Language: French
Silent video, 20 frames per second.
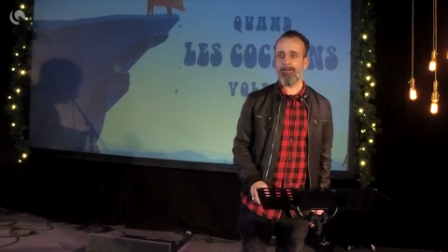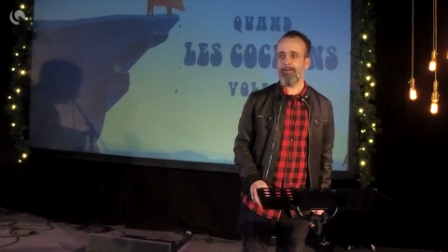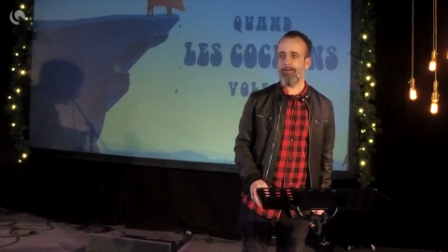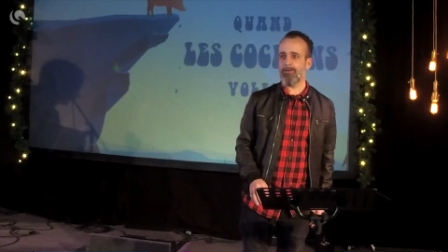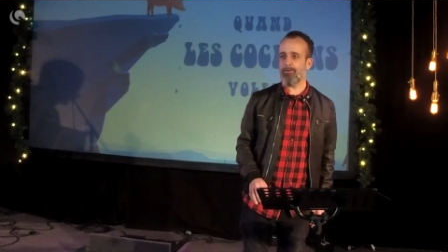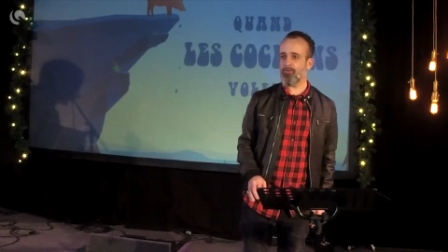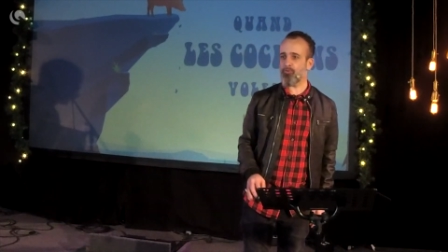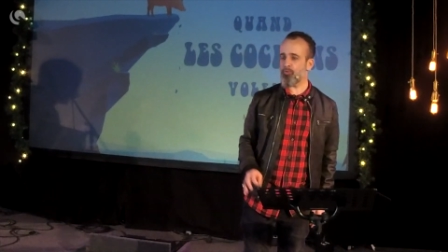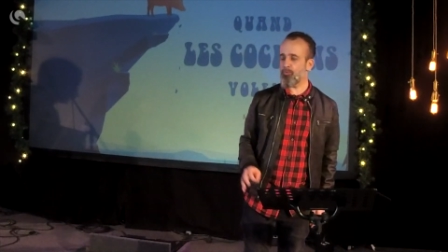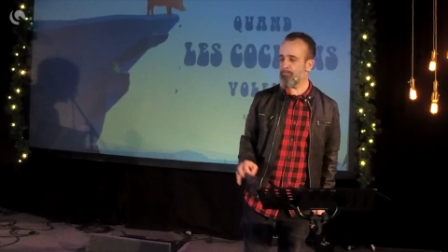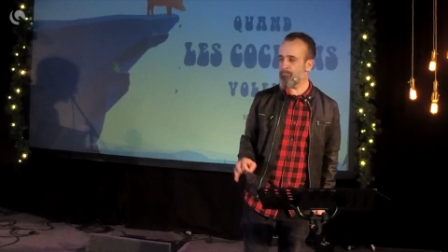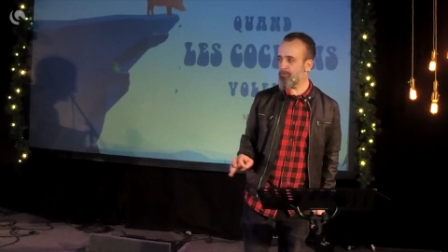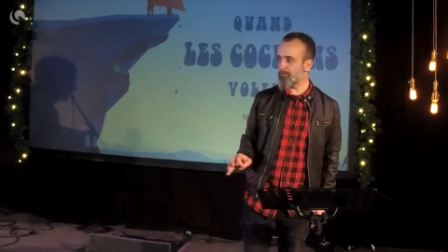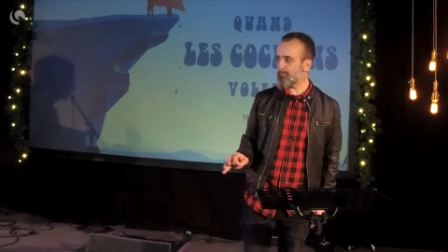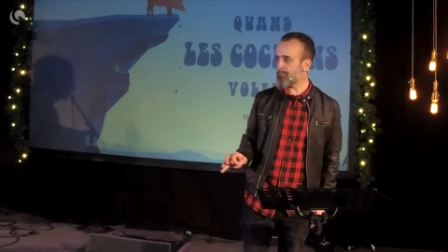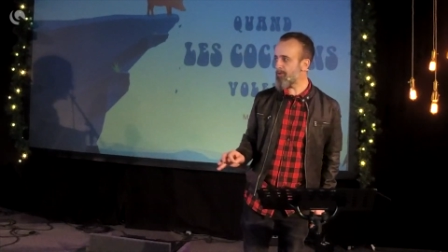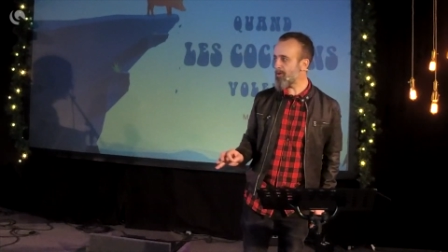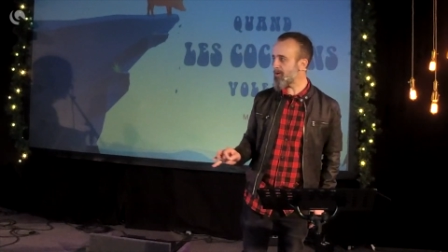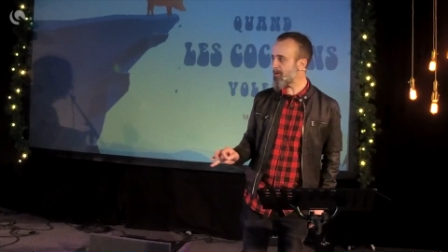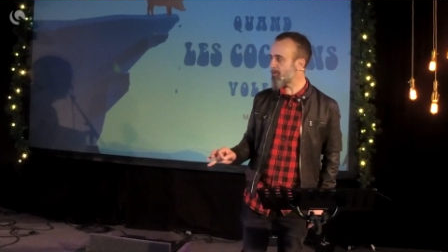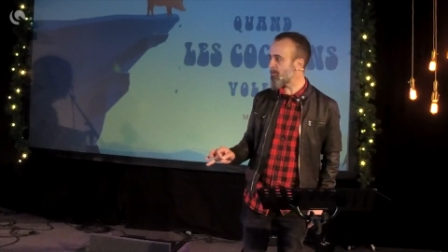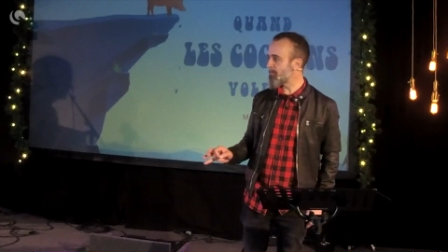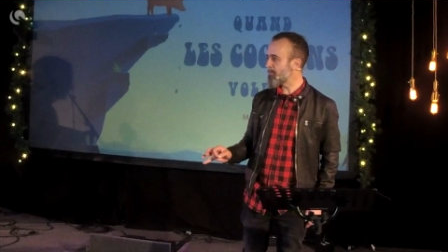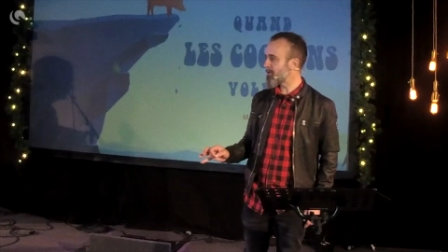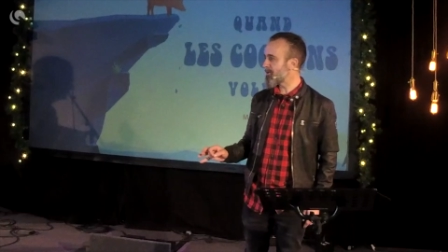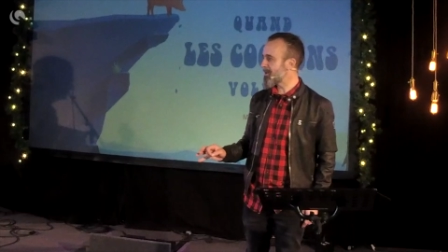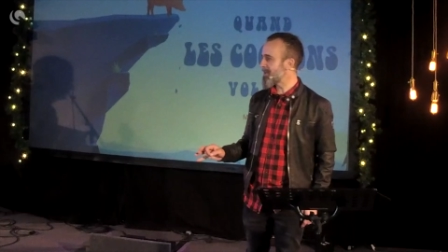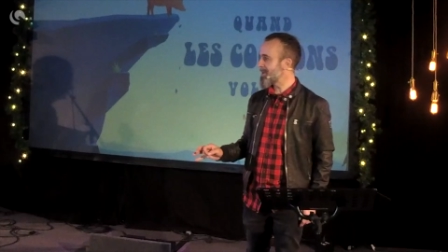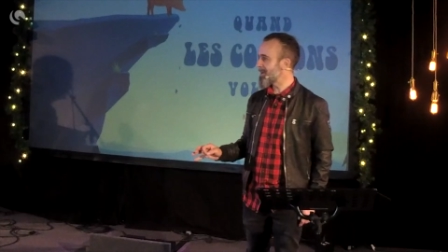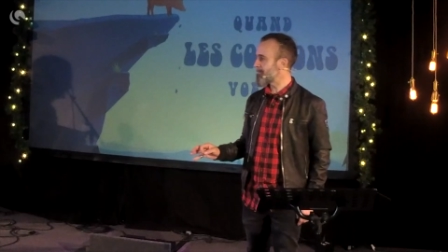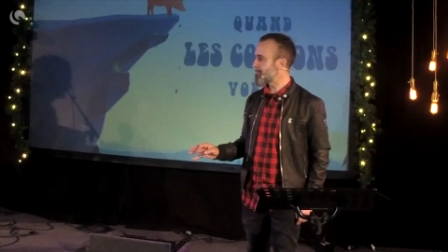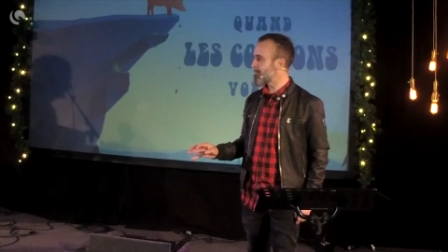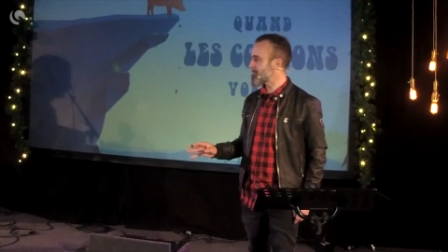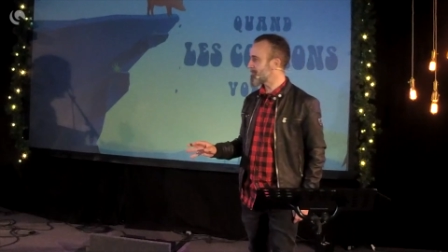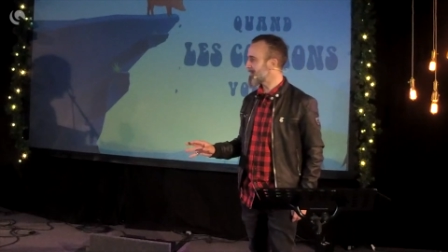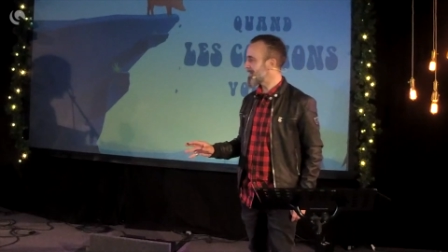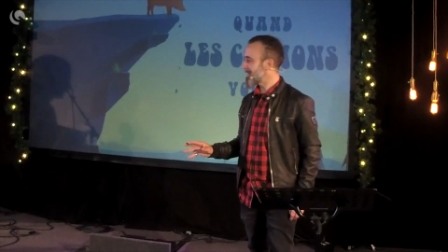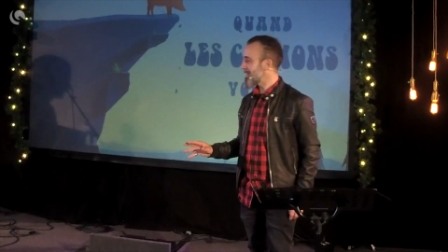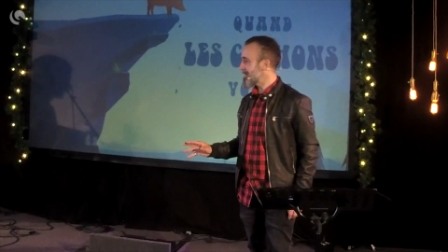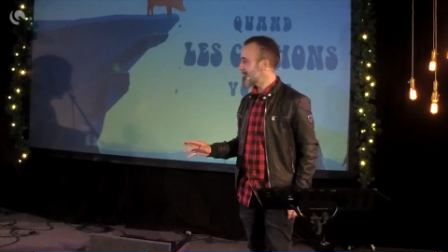Le troupeau de porcs comprenait à peu
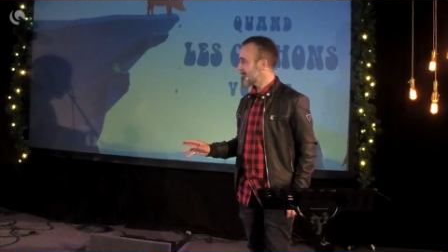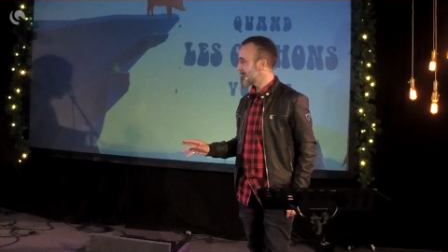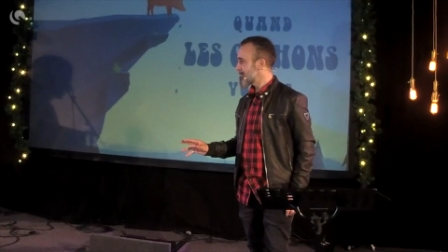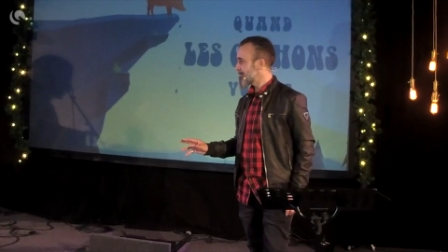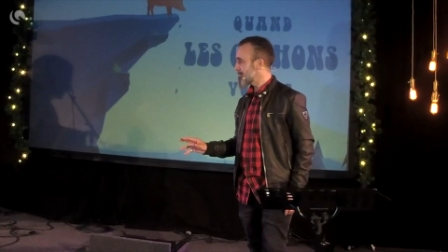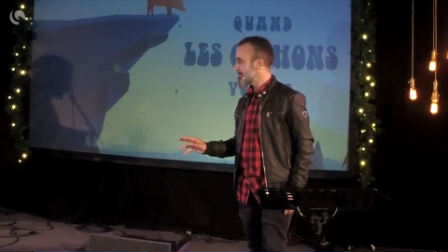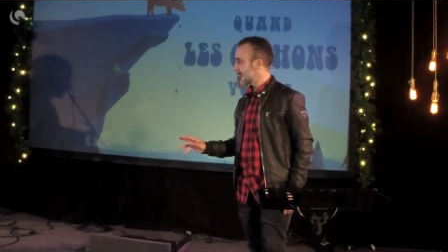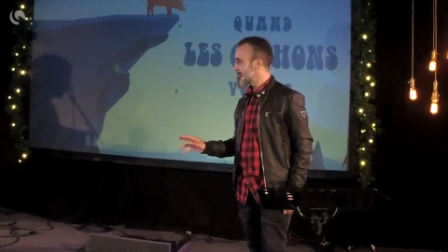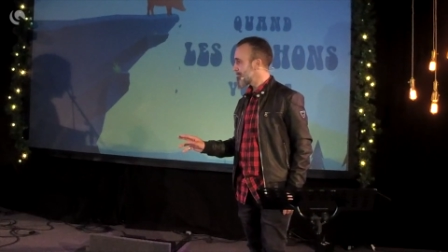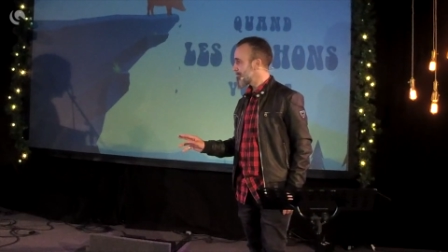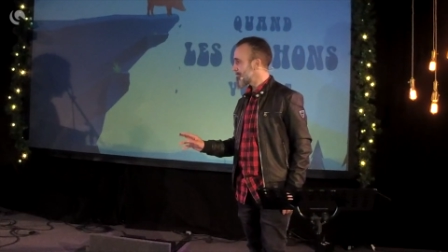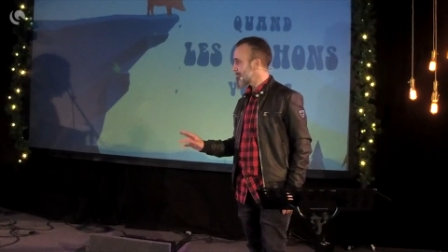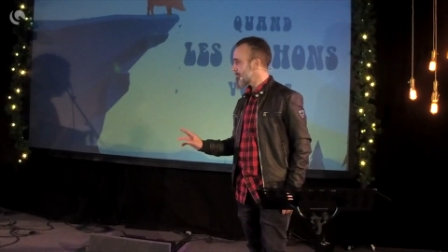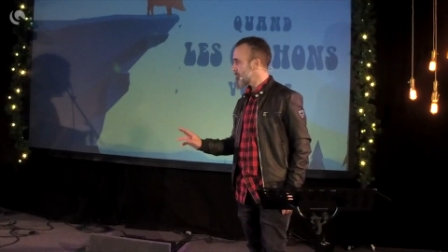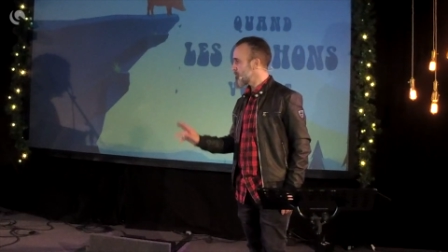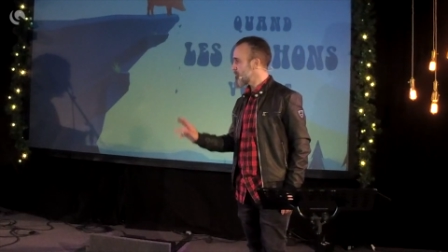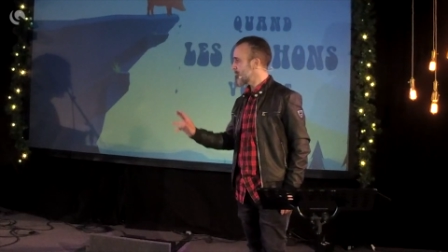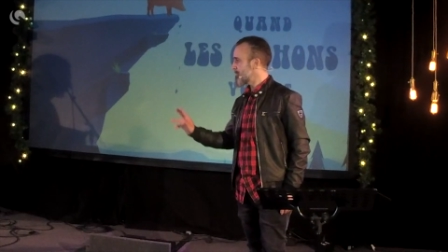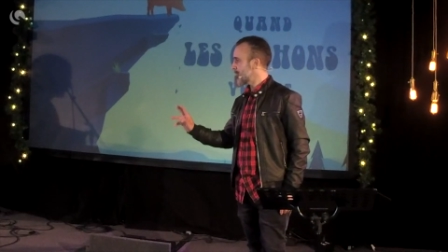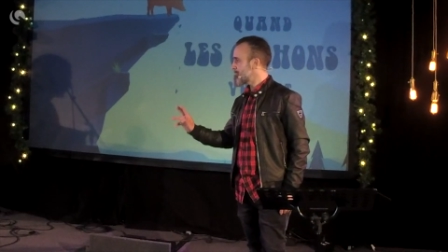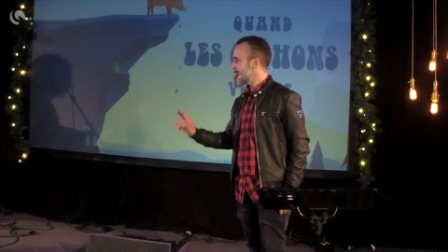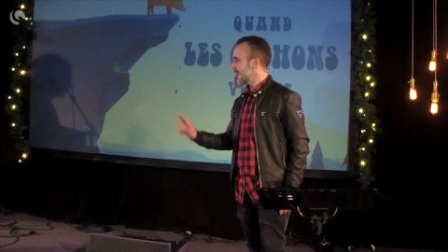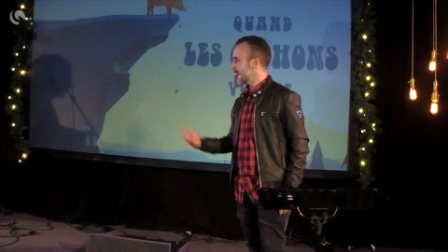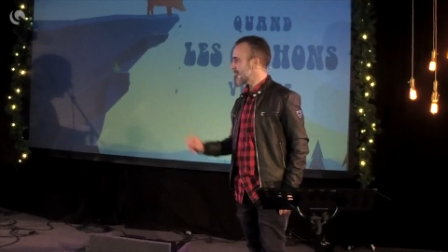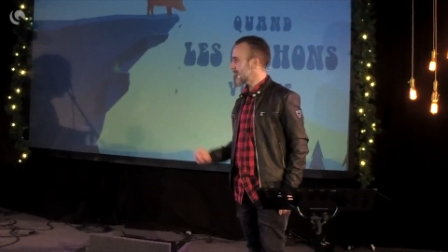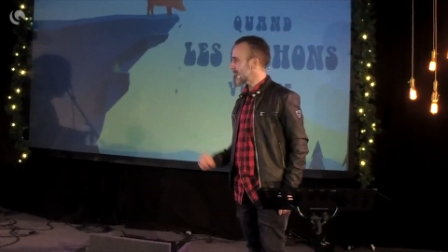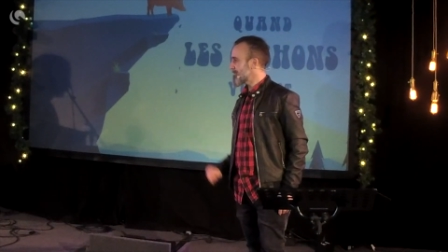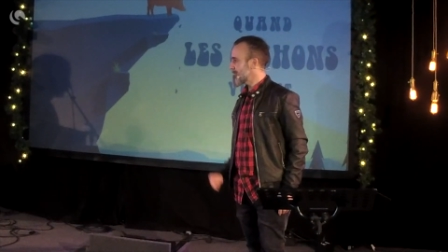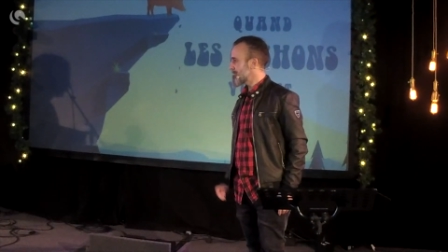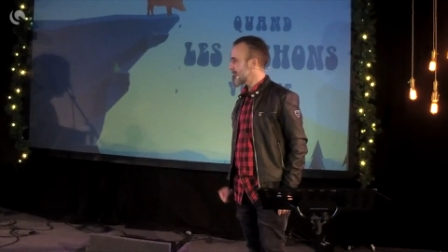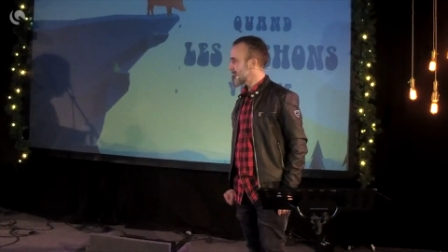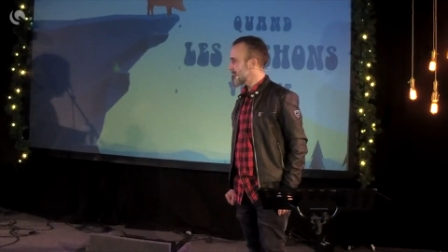près 2000 bêtes.